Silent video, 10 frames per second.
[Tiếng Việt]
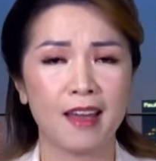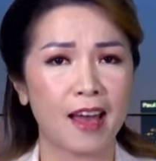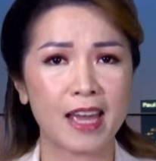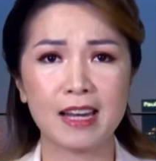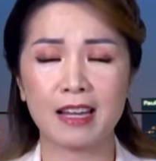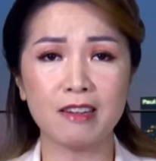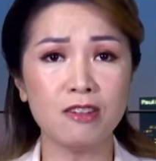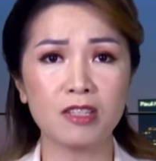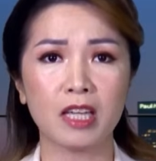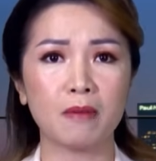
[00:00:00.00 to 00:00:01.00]
hay là
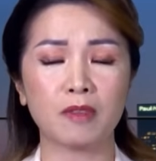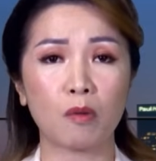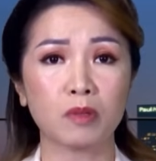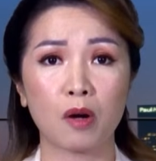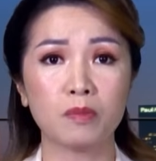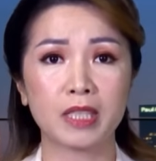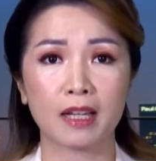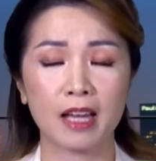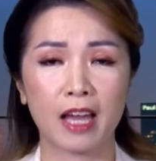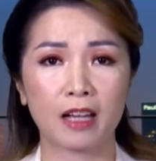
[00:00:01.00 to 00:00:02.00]
đương kim tổng thống
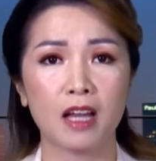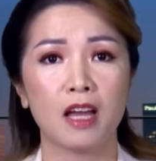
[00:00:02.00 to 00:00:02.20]
chẳng hạn